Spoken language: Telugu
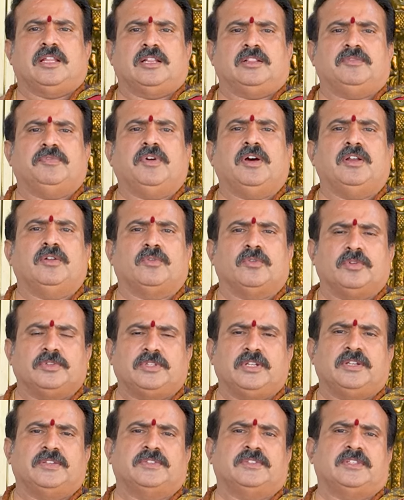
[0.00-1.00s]
తత్వాలు
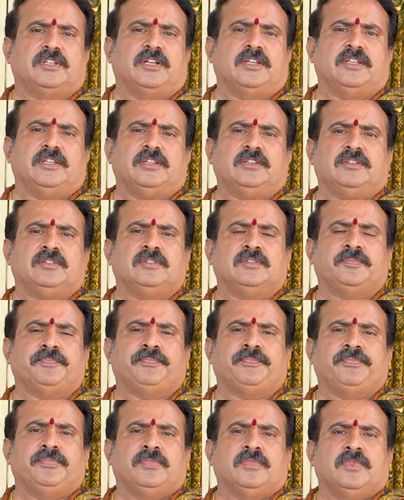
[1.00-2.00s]
గోచరిస్తాయి
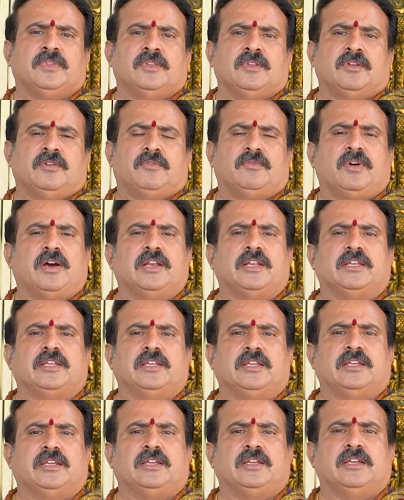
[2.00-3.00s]

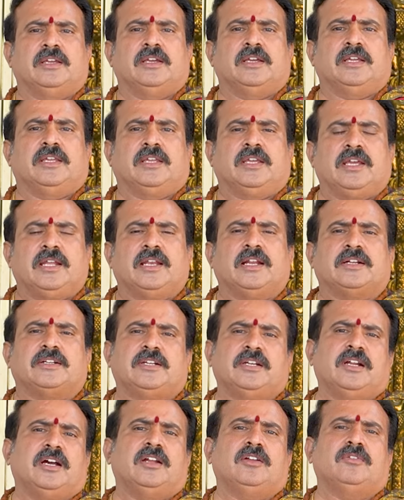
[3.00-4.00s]
వారికి ఏ
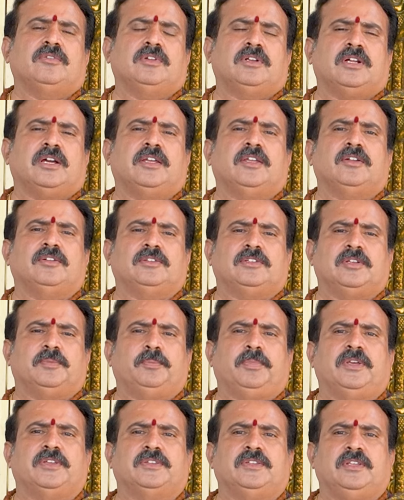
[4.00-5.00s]
లక్షణాలు ఉంటాయని
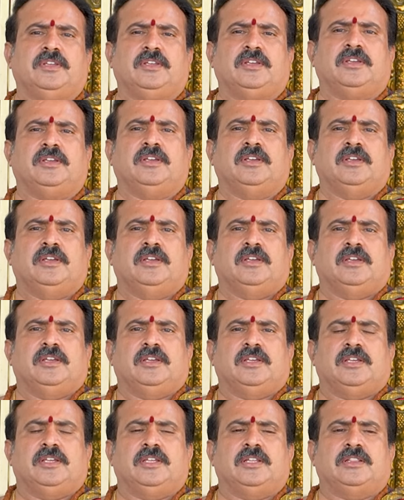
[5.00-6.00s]
చెప్పేసి
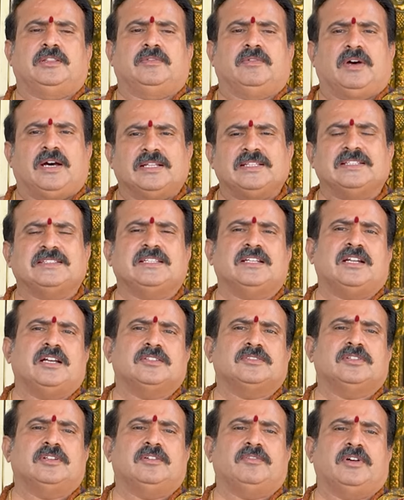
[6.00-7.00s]
ఈ ద్వాదశ
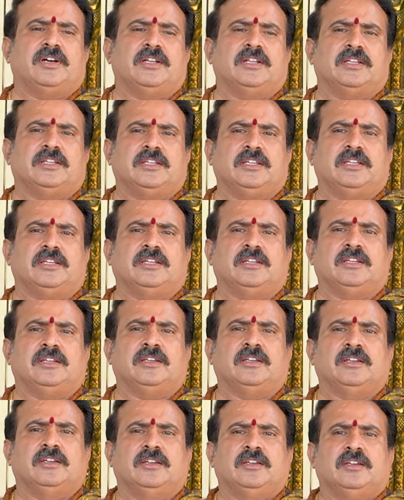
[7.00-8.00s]
రాశుల వారికి
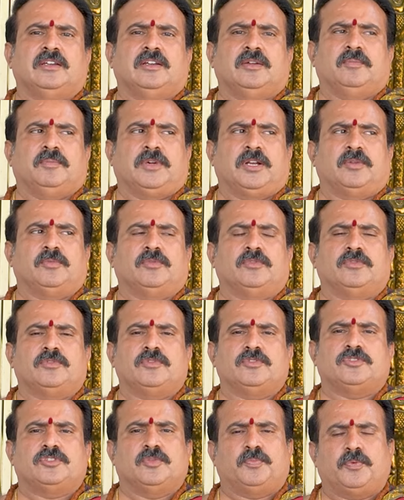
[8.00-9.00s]
మనము
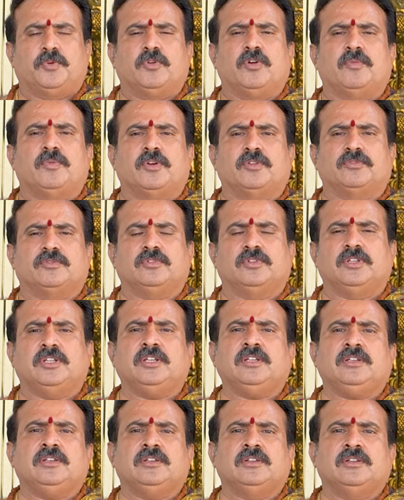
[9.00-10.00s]
చెప్పుకోబడుతుంది
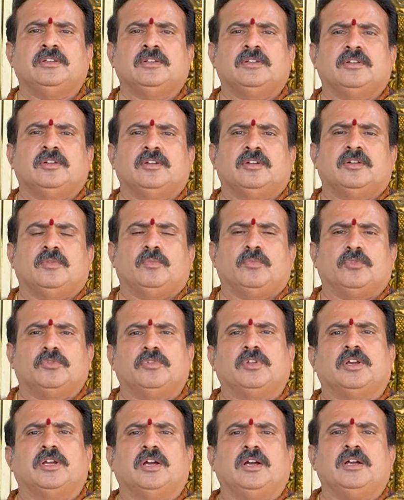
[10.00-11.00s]

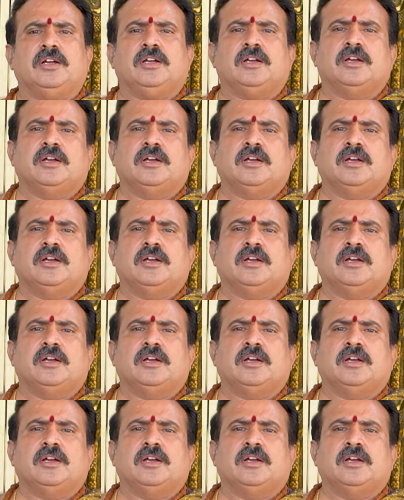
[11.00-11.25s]
ముందుగా